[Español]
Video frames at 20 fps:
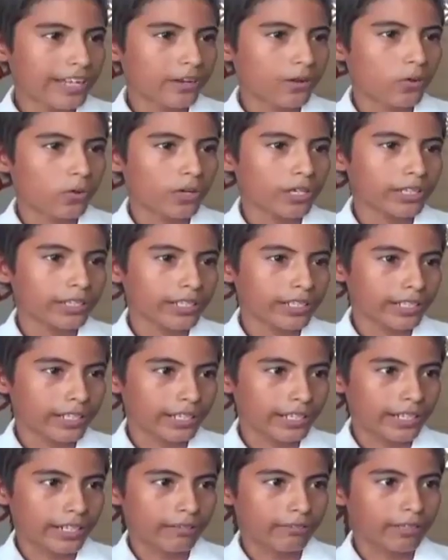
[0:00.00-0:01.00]
dar cuenta de
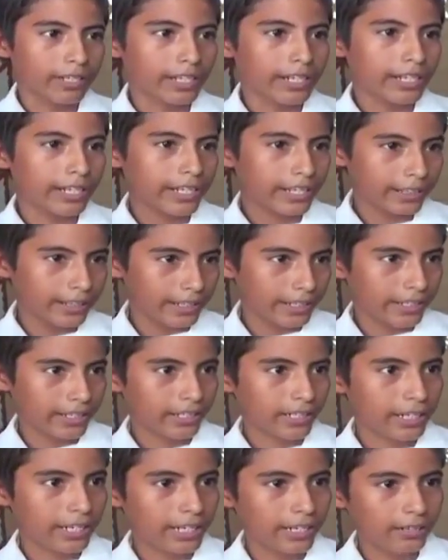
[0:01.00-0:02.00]
que había gente en
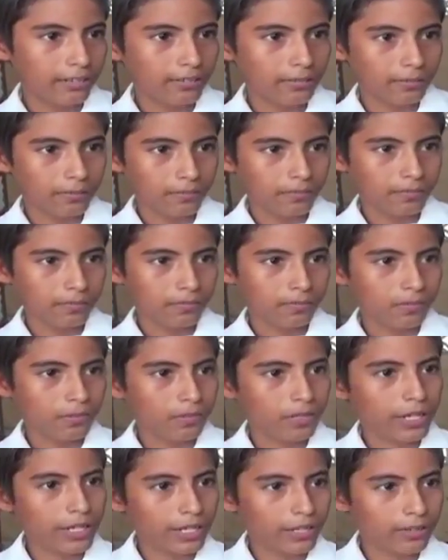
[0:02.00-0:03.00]
el carro. ¿Por
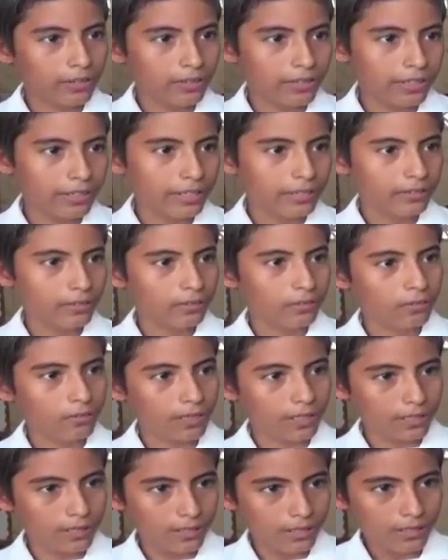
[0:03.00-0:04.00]
qué no se dieron
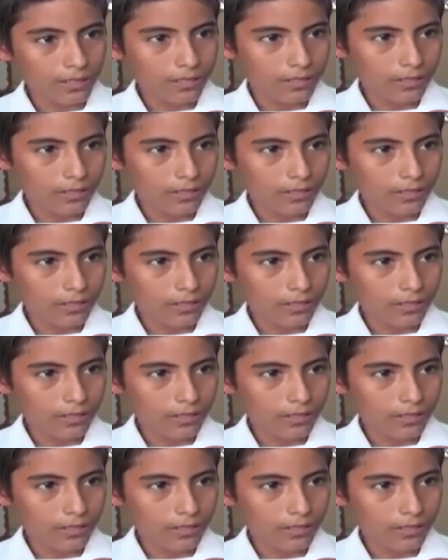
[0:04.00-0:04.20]
cuenta?